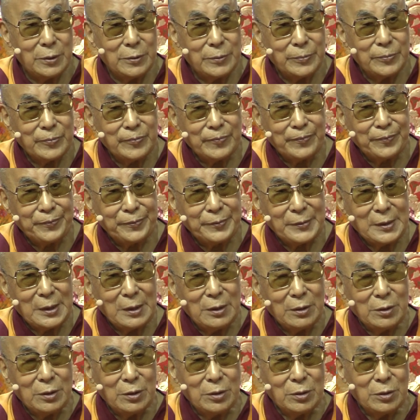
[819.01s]
透过这样一
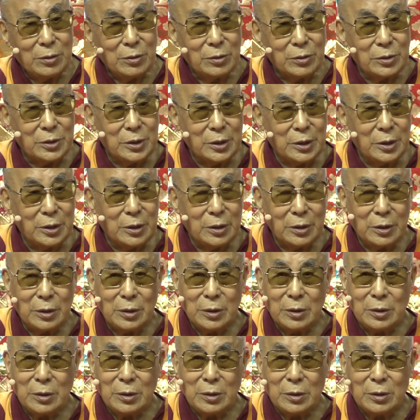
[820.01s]
个专注一境的
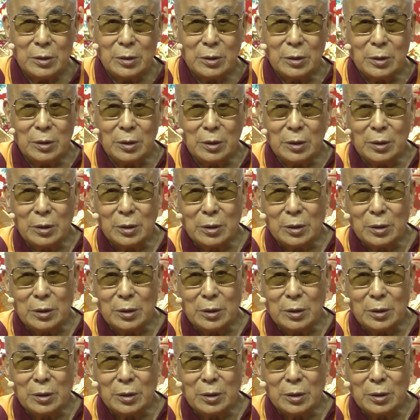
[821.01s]
信心，